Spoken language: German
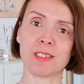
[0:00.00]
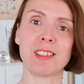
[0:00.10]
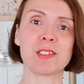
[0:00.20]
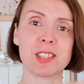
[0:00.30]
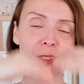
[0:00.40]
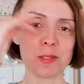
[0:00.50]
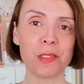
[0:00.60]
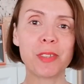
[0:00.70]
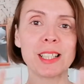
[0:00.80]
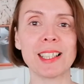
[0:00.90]
Also es
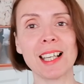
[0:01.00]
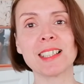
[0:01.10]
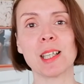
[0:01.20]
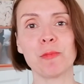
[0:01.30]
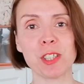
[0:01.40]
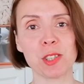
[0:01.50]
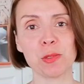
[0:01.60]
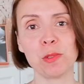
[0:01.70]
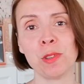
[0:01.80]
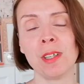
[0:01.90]
rundet wirklich alles ab, was
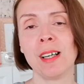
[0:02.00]
du